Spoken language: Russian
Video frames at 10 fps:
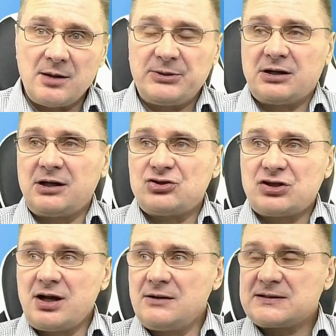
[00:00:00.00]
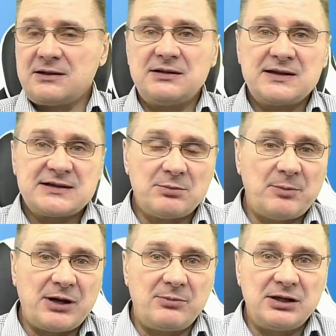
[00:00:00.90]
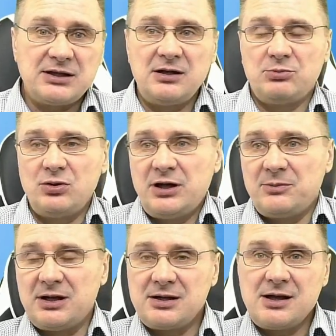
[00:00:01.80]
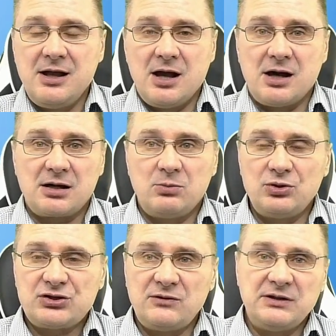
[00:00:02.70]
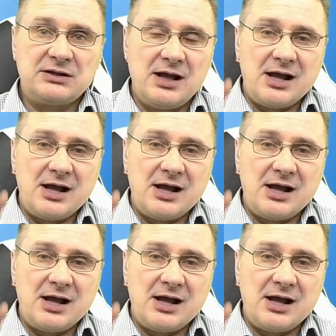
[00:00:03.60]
прекращаются, и система приобретает более-менее рабочий вид.